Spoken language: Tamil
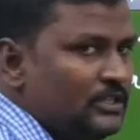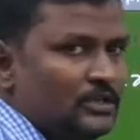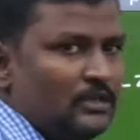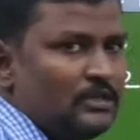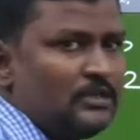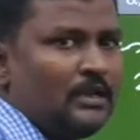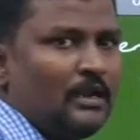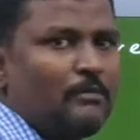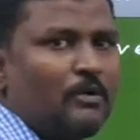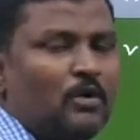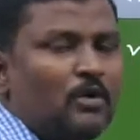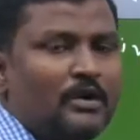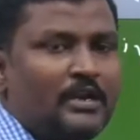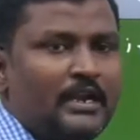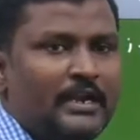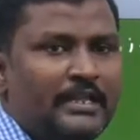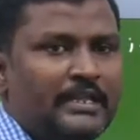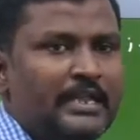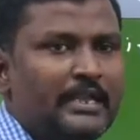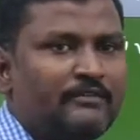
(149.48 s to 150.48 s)
இது நம்ம
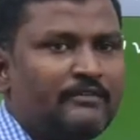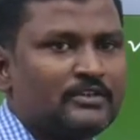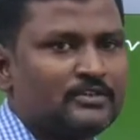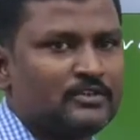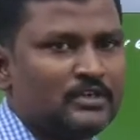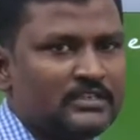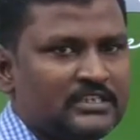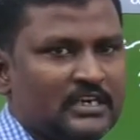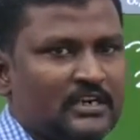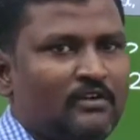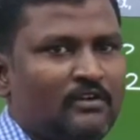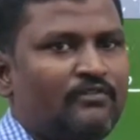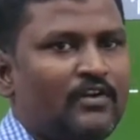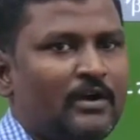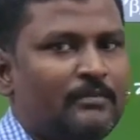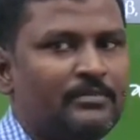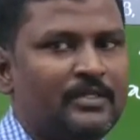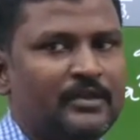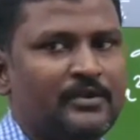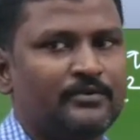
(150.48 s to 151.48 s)
குவாட்ராட்டிக் ஈக்குவேஷனோட ஜென்ரல்
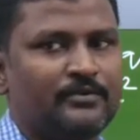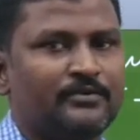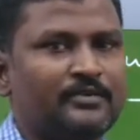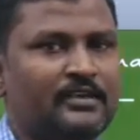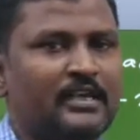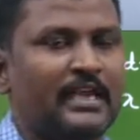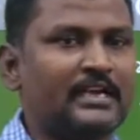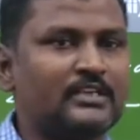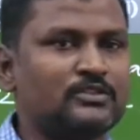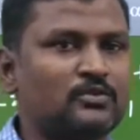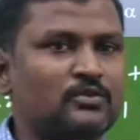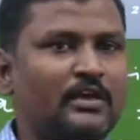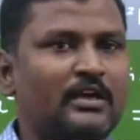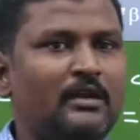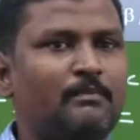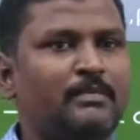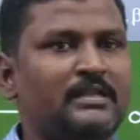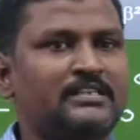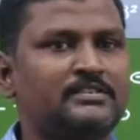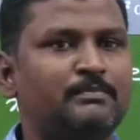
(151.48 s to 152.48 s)
ஃபார்ம் தெரியும் ஏஎக்ஸ்
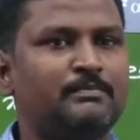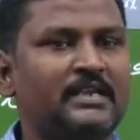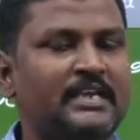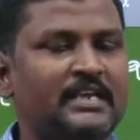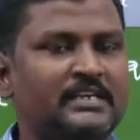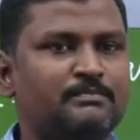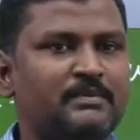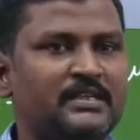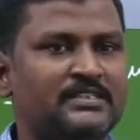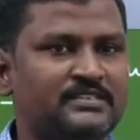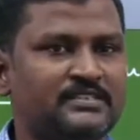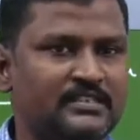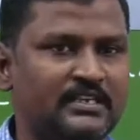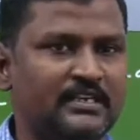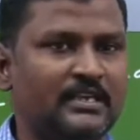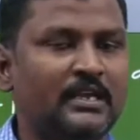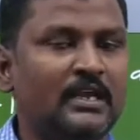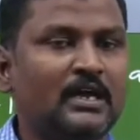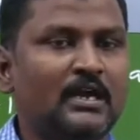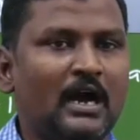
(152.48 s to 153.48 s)
ஸ்கொயர் ப்ளஸ் பிஎக்ஸ் ப்ளஸ் சி
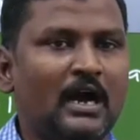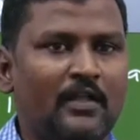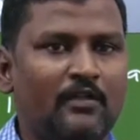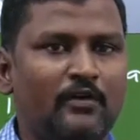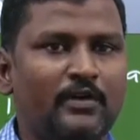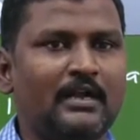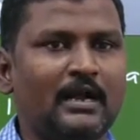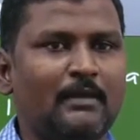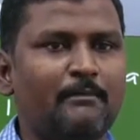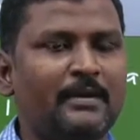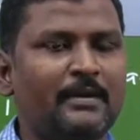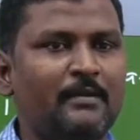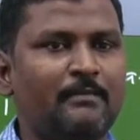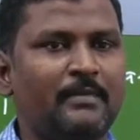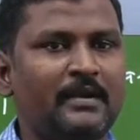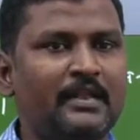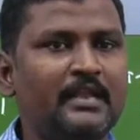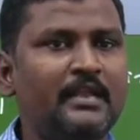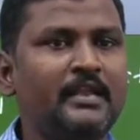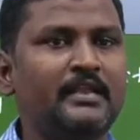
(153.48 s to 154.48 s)
அதோட கம்பேர்
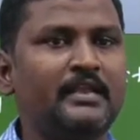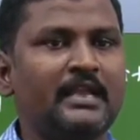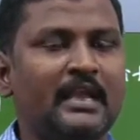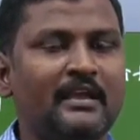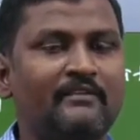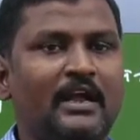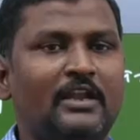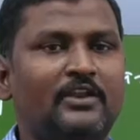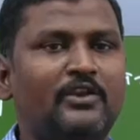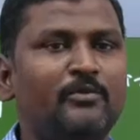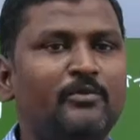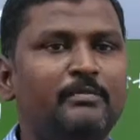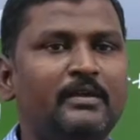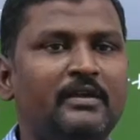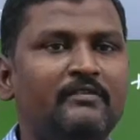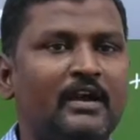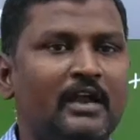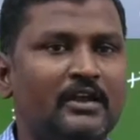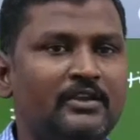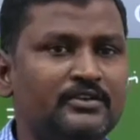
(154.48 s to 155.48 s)
பண்ணி ஏ வேல்யூ பி
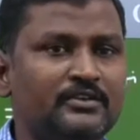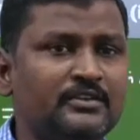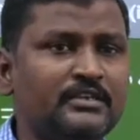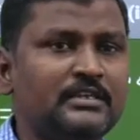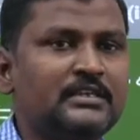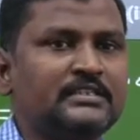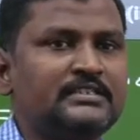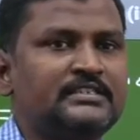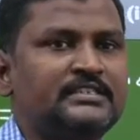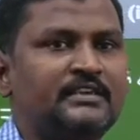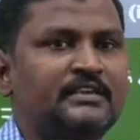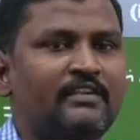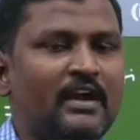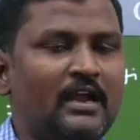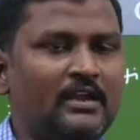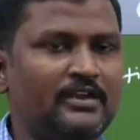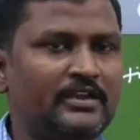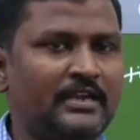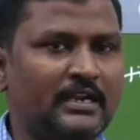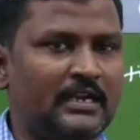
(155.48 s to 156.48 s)
வேல்யூ சி
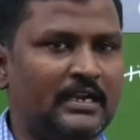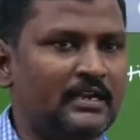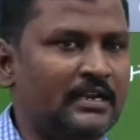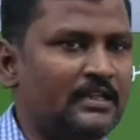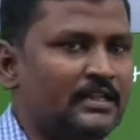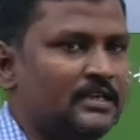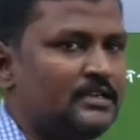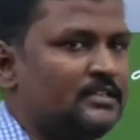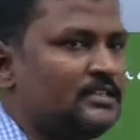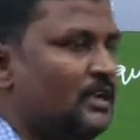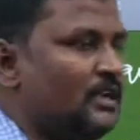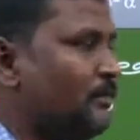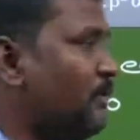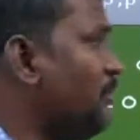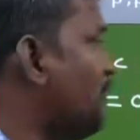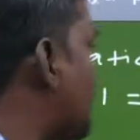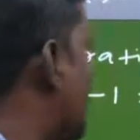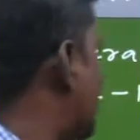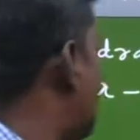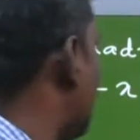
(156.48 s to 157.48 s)
வேல்யூ என்னன்றதை எடுத்து நம்ம
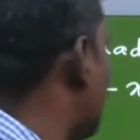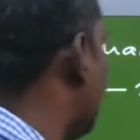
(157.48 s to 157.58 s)
மார்க்